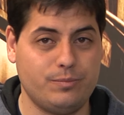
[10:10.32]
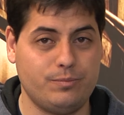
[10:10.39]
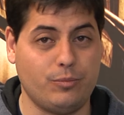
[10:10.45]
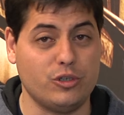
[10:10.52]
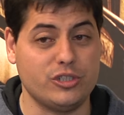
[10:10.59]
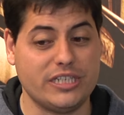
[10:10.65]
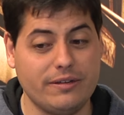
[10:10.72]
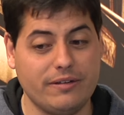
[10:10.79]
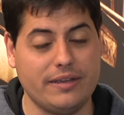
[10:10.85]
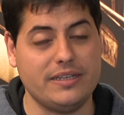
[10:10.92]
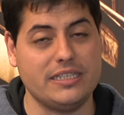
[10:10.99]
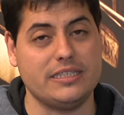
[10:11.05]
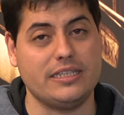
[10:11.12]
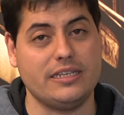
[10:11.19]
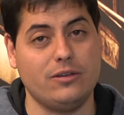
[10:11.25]

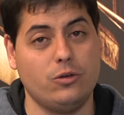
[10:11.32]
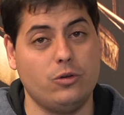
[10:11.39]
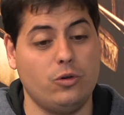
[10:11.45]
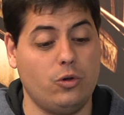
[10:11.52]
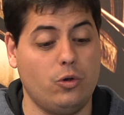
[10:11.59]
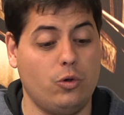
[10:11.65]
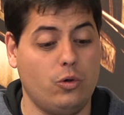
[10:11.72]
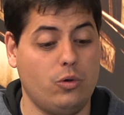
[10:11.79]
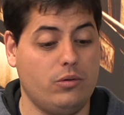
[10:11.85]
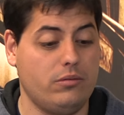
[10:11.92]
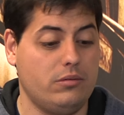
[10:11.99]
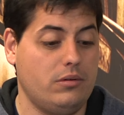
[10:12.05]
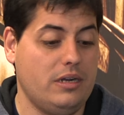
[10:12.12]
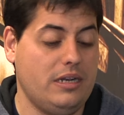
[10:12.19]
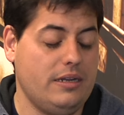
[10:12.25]
posiblemente,
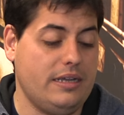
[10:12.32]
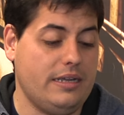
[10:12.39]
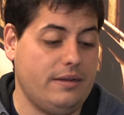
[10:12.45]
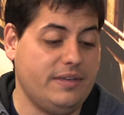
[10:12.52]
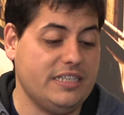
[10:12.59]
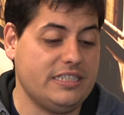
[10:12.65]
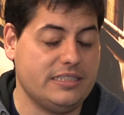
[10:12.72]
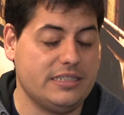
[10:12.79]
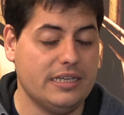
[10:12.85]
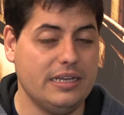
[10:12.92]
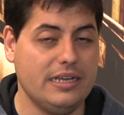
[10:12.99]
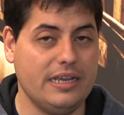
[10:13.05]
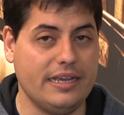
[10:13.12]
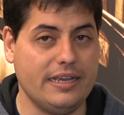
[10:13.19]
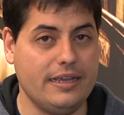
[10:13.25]
o, el, Betis
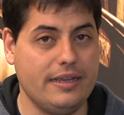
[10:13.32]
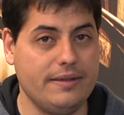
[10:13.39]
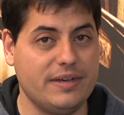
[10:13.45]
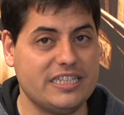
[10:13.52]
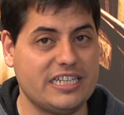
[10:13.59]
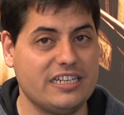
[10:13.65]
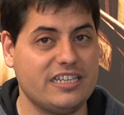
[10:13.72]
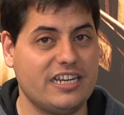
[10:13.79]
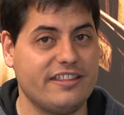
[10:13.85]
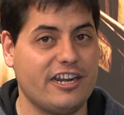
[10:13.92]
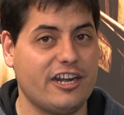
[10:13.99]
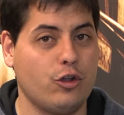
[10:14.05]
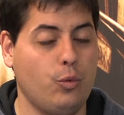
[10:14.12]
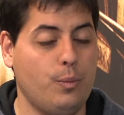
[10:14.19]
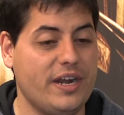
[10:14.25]
eh, va a tratar de
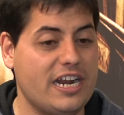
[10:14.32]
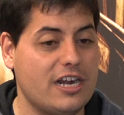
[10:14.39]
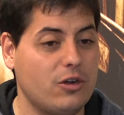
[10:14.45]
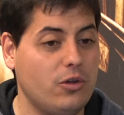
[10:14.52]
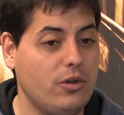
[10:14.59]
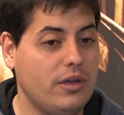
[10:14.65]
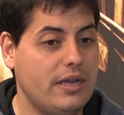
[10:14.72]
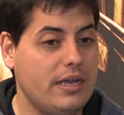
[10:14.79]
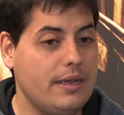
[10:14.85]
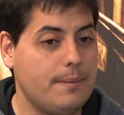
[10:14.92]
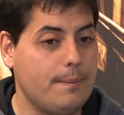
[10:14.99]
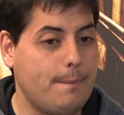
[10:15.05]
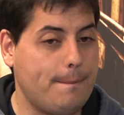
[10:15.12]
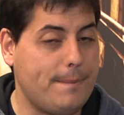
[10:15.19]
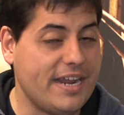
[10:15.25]
recuperarlo
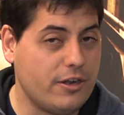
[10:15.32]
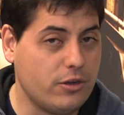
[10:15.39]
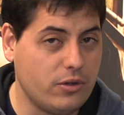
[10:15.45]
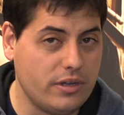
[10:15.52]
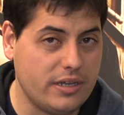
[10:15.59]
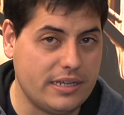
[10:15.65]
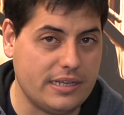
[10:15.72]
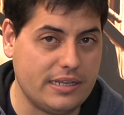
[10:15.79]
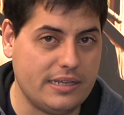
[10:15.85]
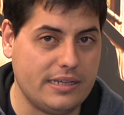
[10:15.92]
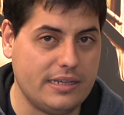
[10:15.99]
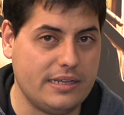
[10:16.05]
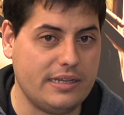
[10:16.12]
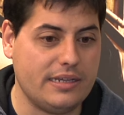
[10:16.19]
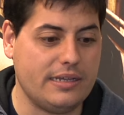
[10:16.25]
pero
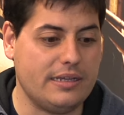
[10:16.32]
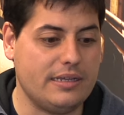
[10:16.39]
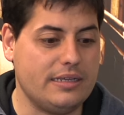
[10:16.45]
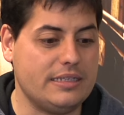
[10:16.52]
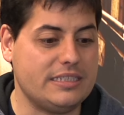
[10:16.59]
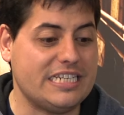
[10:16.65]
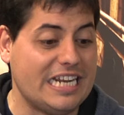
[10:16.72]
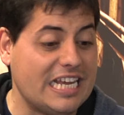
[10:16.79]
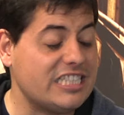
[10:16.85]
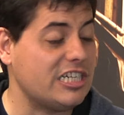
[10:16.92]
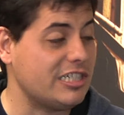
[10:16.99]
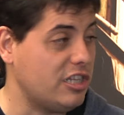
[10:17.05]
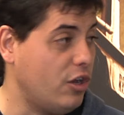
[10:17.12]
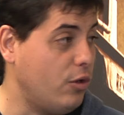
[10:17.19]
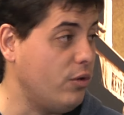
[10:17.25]
eh, se le ha
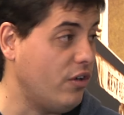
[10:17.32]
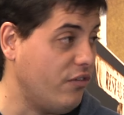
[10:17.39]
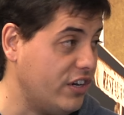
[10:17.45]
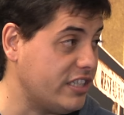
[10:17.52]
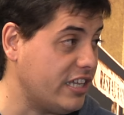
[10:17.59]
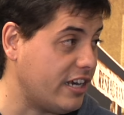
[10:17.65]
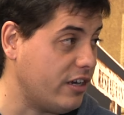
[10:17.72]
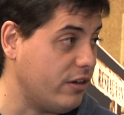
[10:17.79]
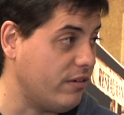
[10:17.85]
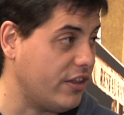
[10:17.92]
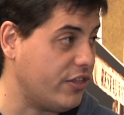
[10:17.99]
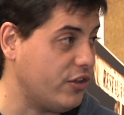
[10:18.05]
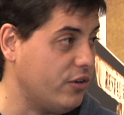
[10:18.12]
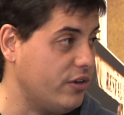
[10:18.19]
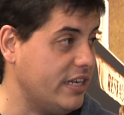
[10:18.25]
trasladado una oferta de
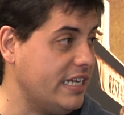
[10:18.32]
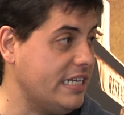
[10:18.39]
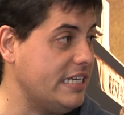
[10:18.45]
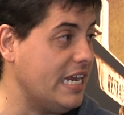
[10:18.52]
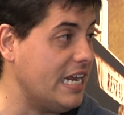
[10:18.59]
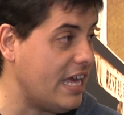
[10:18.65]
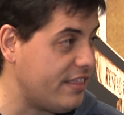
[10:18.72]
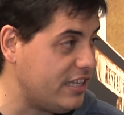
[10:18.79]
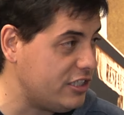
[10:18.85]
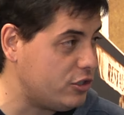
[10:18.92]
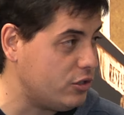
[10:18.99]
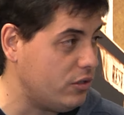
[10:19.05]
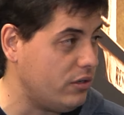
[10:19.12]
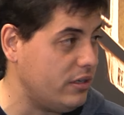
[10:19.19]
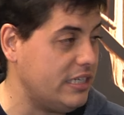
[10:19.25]
renovación. Y él ha
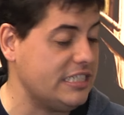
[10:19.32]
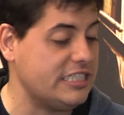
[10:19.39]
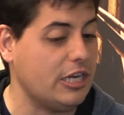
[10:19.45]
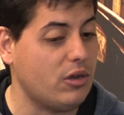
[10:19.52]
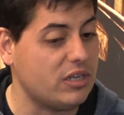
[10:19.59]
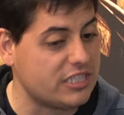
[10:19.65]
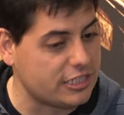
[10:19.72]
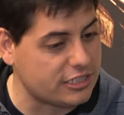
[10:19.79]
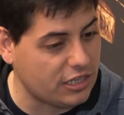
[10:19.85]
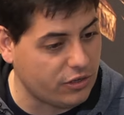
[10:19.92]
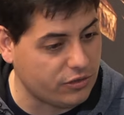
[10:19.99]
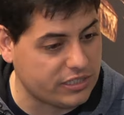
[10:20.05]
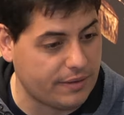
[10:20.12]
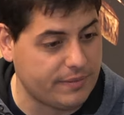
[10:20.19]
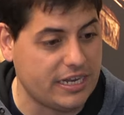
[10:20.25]
dicho, y se lo ha
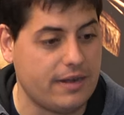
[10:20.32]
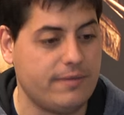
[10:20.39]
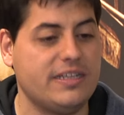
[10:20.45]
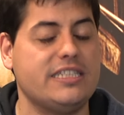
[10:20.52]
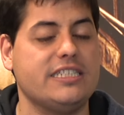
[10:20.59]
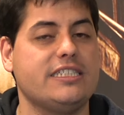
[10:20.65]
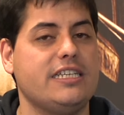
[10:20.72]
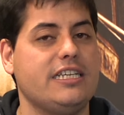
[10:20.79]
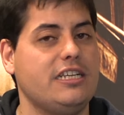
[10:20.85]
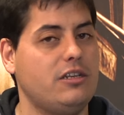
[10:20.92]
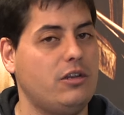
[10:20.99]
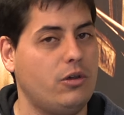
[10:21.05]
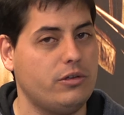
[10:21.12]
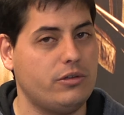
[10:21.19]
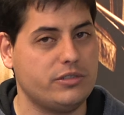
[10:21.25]
trasladado también al Betis, y
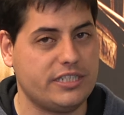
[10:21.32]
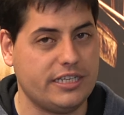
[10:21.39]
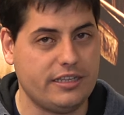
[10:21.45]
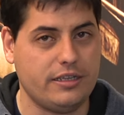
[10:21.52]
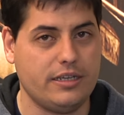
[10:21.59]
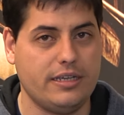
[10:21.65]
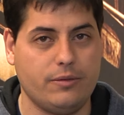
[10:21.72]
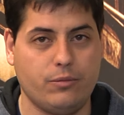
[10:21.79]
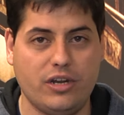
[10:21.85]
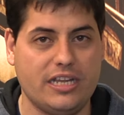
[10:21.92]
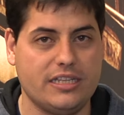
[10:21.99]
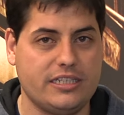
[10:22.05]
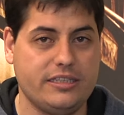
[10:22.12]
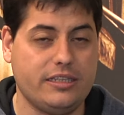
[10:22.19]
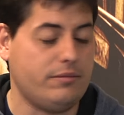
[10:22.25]
lo sé de
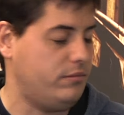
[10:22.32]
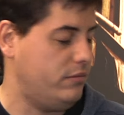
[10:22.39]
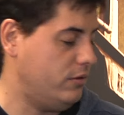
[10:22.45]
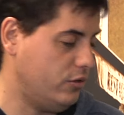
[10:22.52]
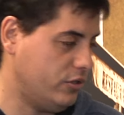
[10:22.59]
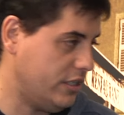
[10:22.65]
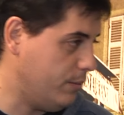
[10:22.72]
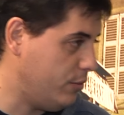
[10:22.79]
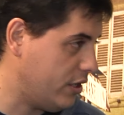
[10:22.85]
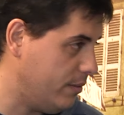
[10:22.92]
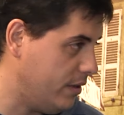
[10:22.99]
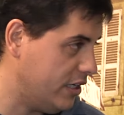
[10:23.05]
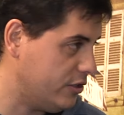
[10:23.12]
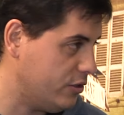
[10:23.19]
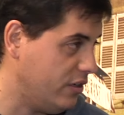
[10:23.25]
buena tinta, lo sé porque me
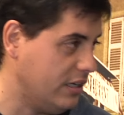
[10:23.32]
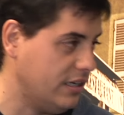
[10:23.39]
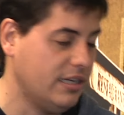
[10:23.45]
lo ha dicho él,